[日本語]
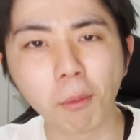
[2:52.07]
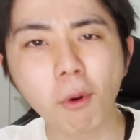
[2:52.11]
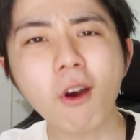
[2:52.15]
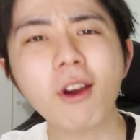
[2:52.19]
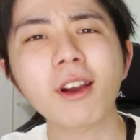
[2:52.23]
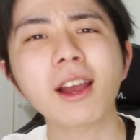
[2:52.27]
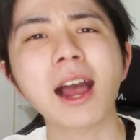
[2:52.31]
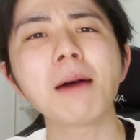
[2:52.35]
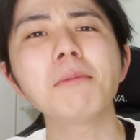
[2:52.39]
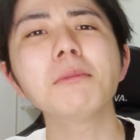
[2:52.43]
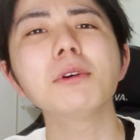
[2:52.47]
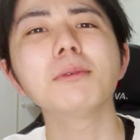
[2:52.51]

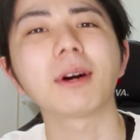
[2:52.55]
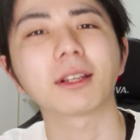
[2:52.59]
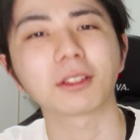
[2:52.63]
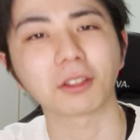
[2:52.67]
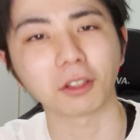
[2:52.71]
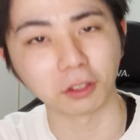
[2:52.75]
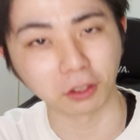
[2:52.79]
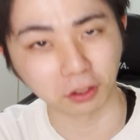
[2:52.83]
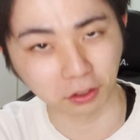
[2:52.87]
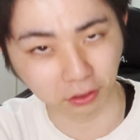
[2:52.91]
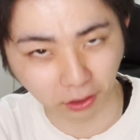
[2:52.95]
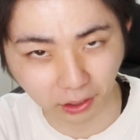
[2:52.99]
ぼカムバ
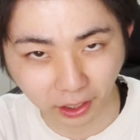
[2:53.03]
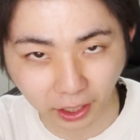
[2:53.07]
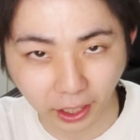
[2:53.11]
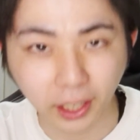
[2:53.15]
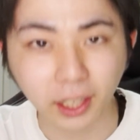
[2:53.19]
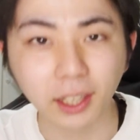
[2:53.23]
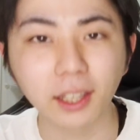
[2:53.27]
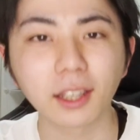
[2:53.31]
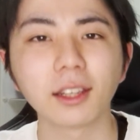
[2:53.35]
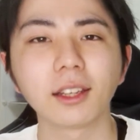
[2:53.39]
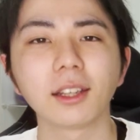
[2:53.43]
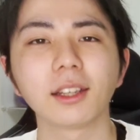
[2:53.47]
ということで、
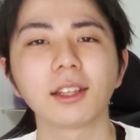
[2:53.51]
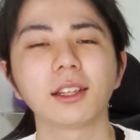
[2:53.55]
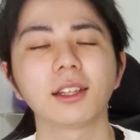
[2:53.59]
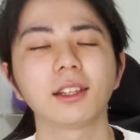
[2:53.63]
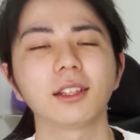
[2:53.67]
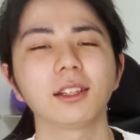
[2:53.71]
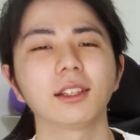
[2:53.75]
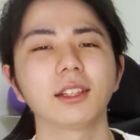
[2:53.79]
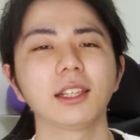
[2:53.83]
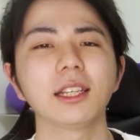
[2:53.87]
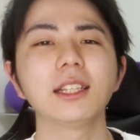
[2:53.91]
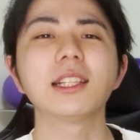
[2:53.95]

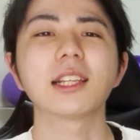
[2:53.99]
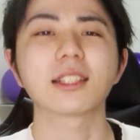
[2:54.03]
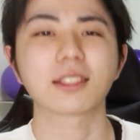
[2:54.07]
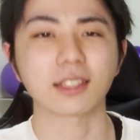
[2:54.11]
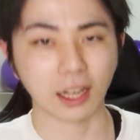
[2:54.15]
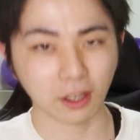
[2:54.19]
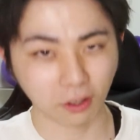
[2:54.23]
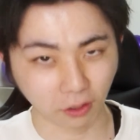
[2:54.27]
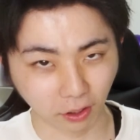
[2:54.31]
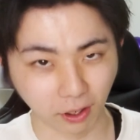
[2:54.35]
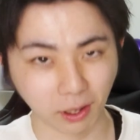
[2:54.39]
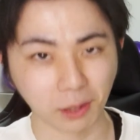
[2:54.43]
いいです
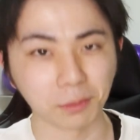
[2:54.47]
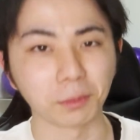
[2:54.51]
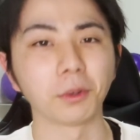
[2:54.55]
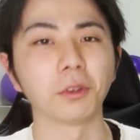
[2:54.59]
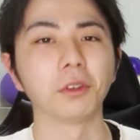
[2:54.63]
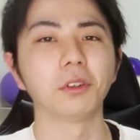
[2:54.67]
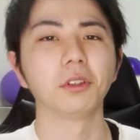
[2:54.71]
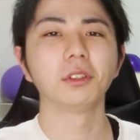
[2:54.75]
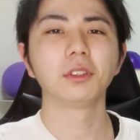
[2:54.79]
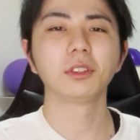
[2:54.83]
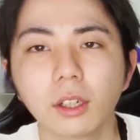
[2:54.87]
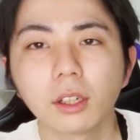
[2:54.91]
かこれは
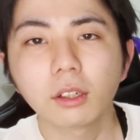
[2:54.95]
もう。